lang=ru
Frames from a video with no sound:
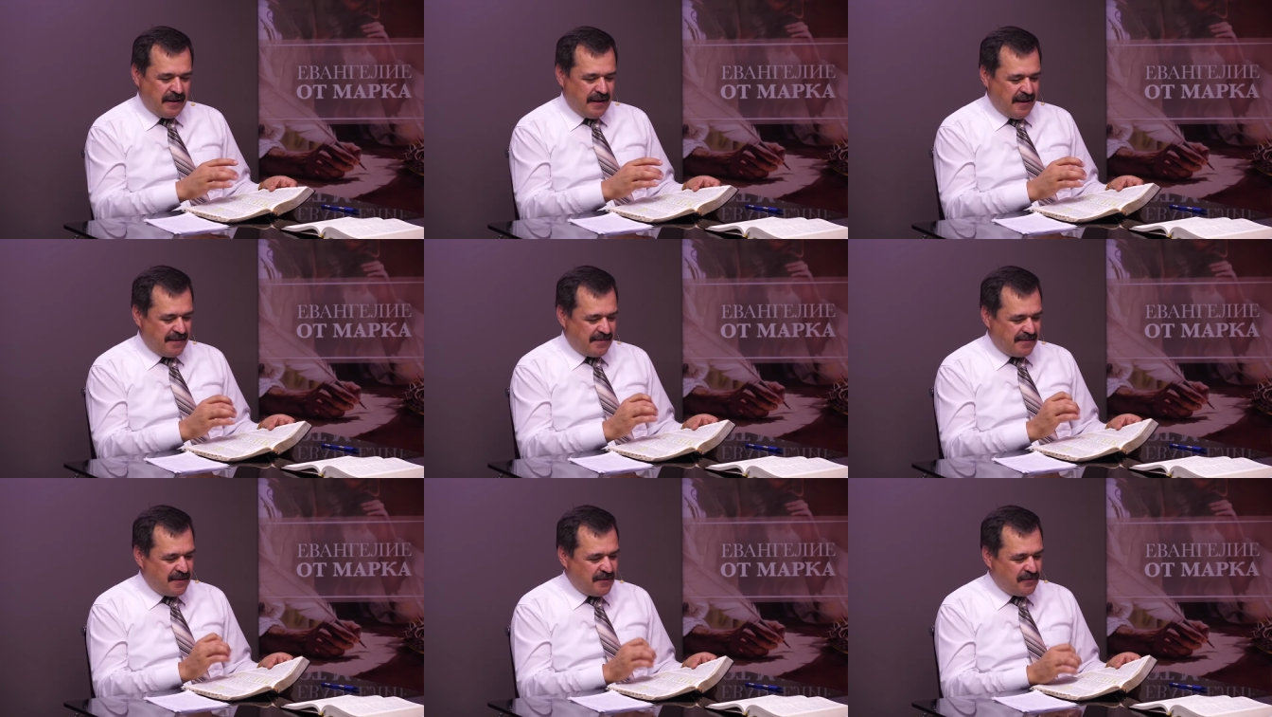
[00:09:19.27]

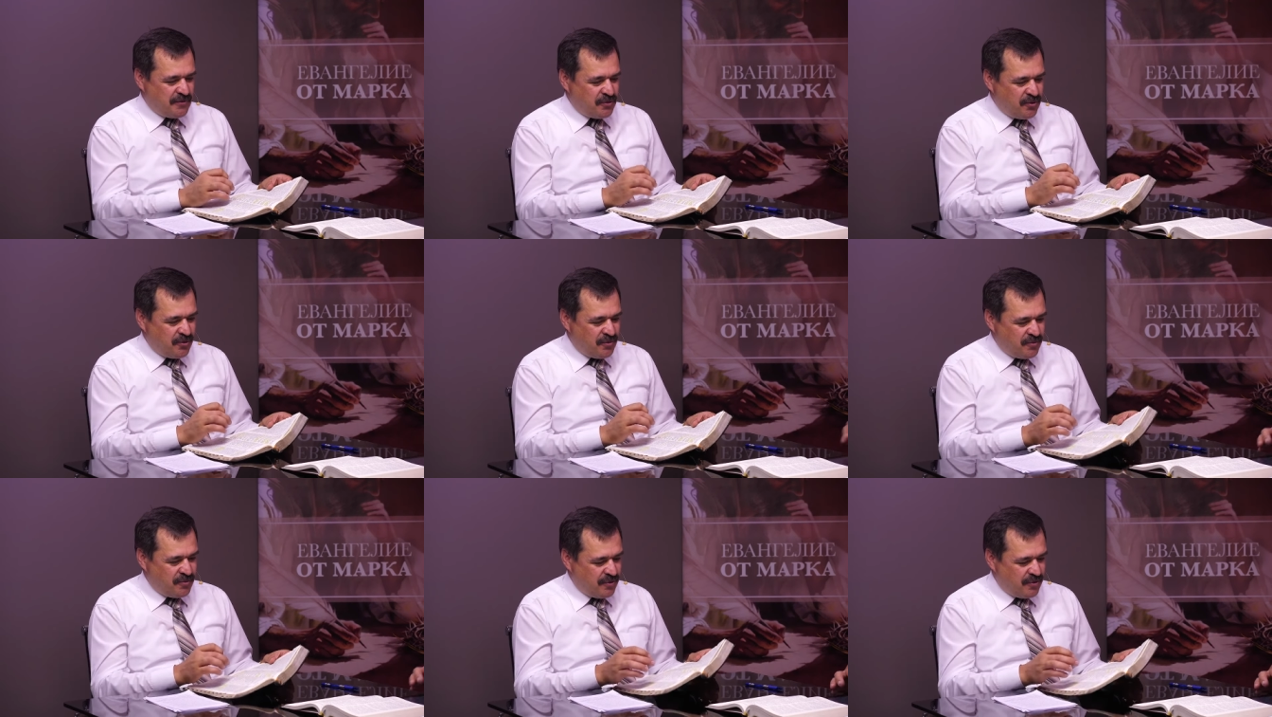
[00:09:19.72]

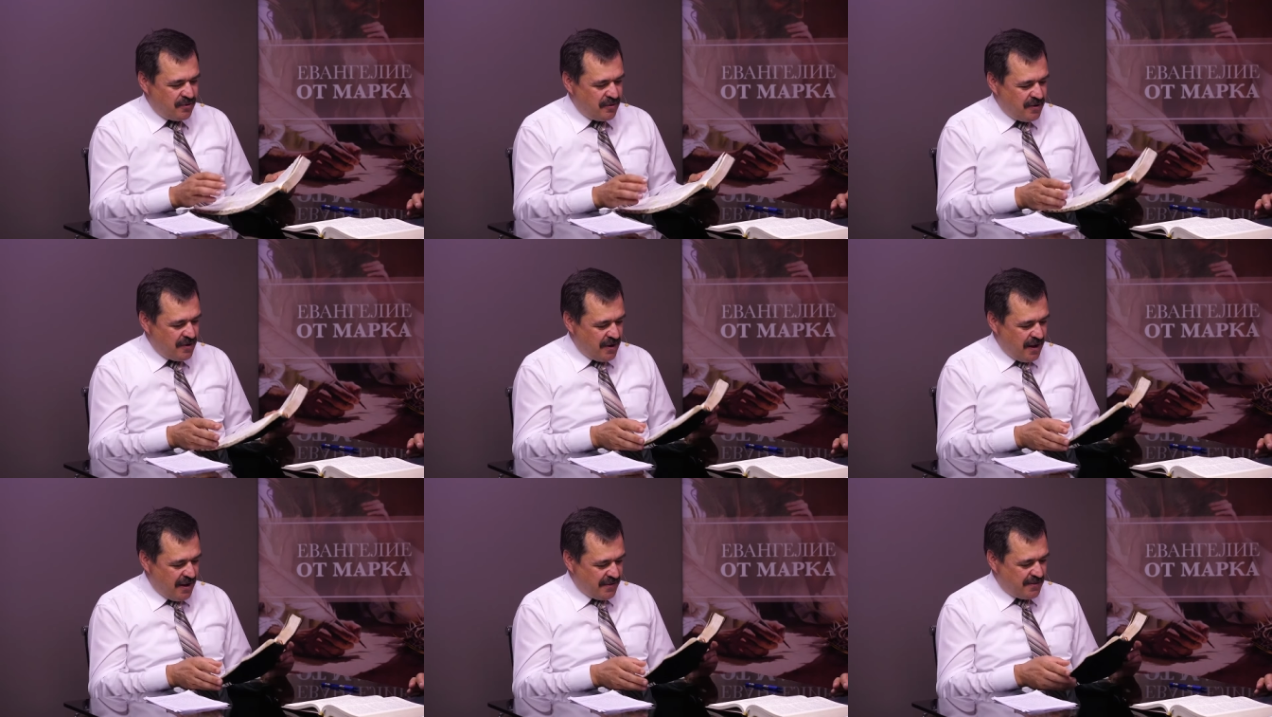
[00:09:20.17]
основному,
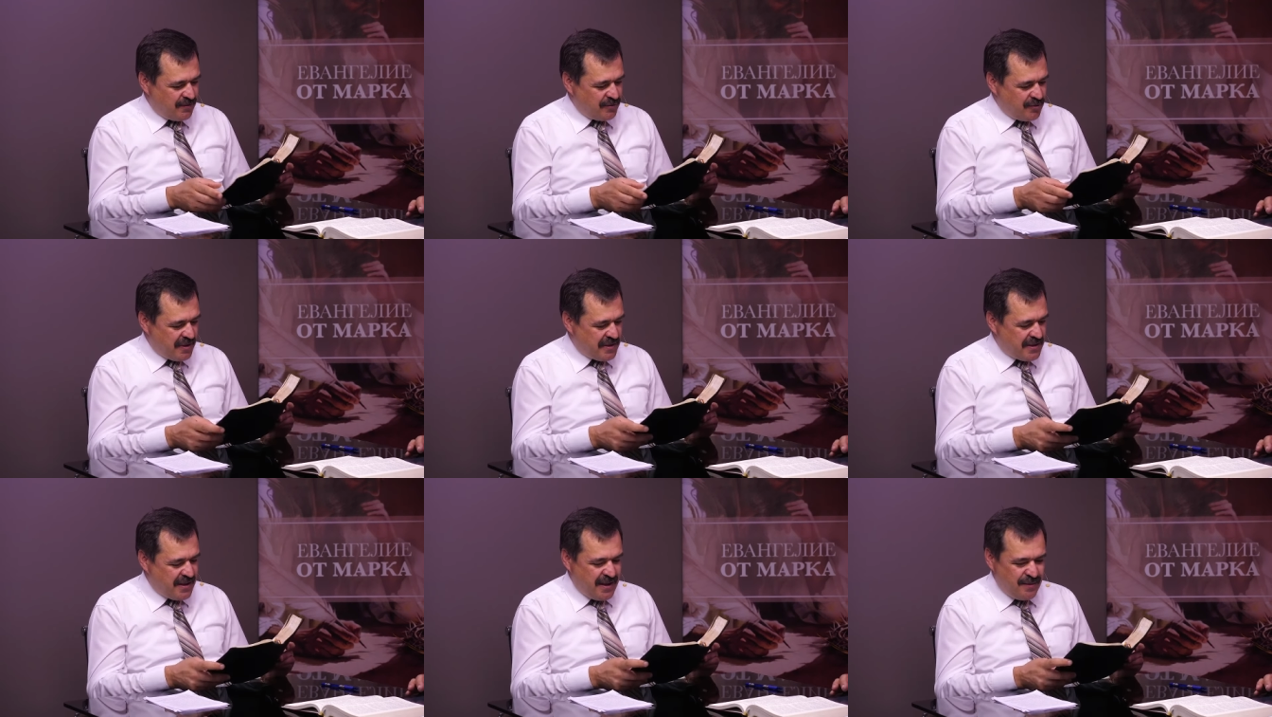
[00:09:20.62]

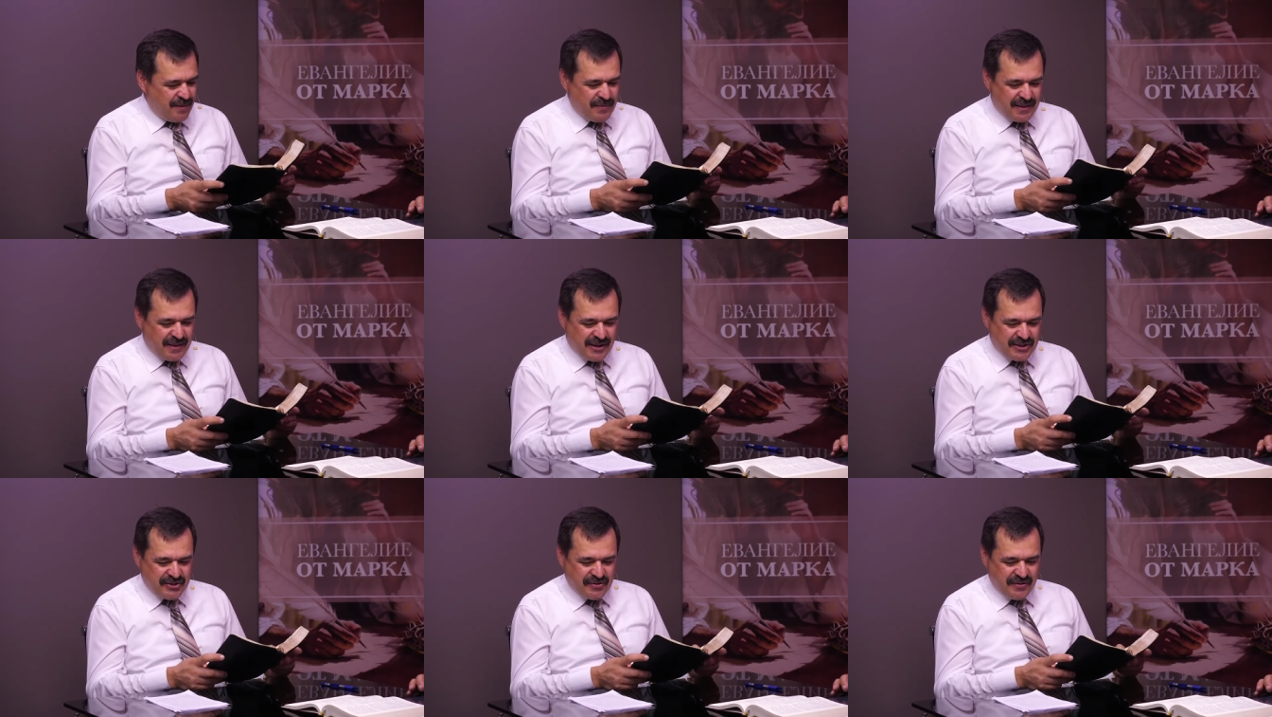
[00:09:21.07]
основной
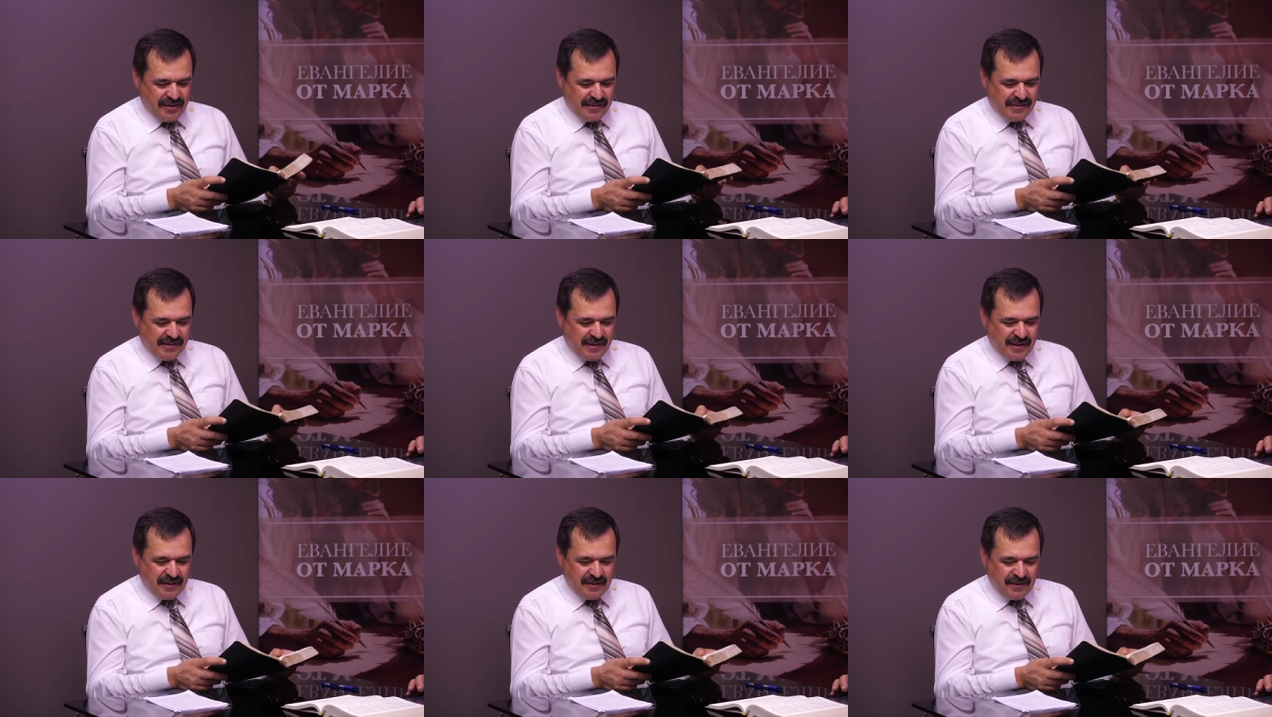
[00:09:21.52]
теме нашего
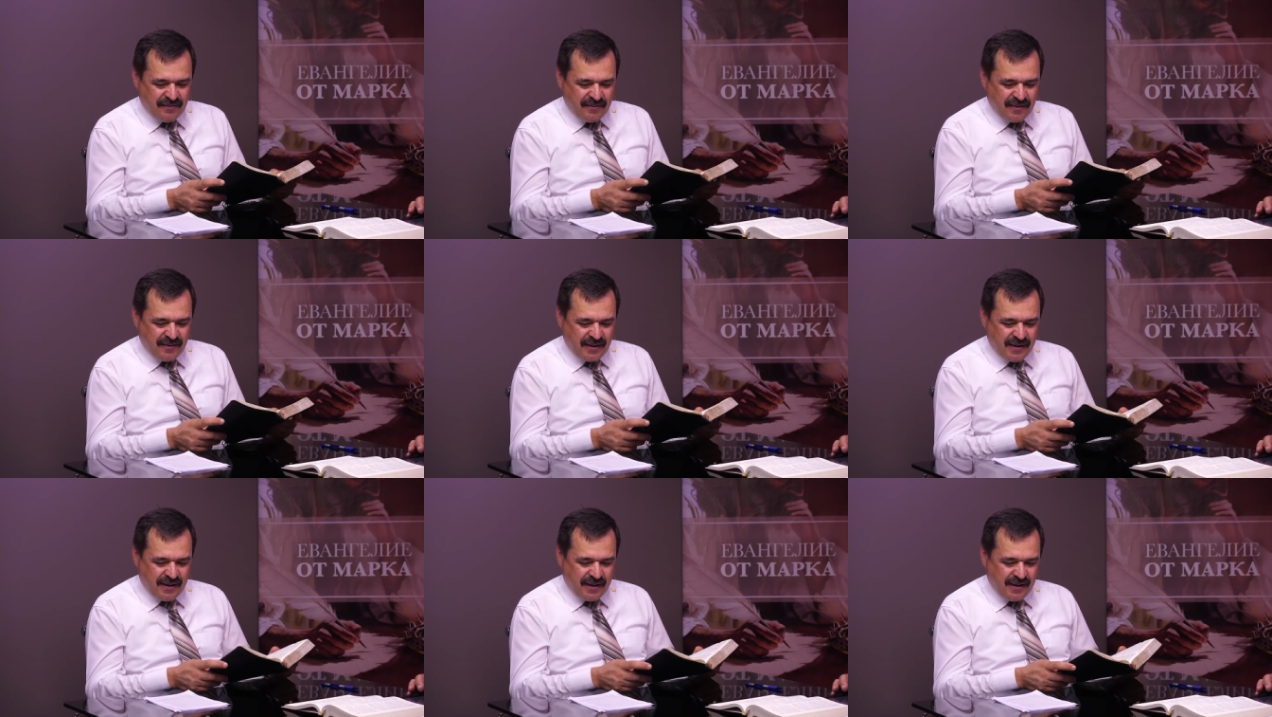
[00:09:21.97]

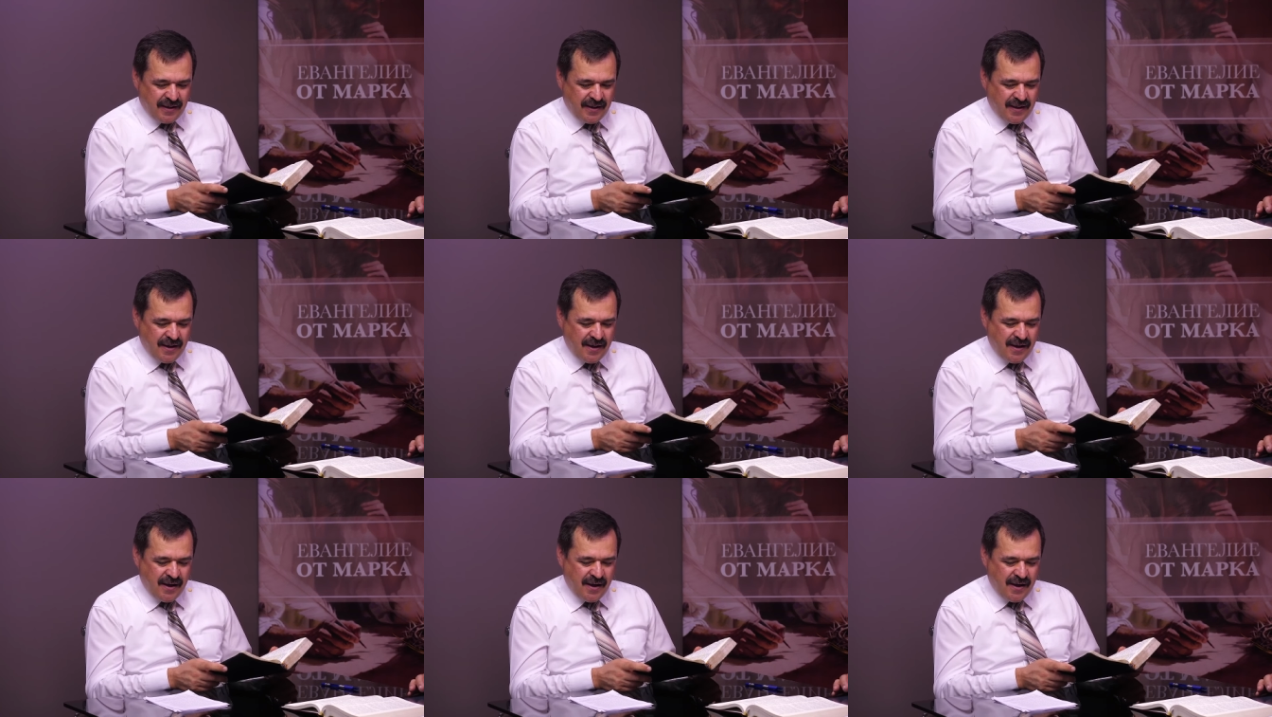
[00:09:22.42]
исследования,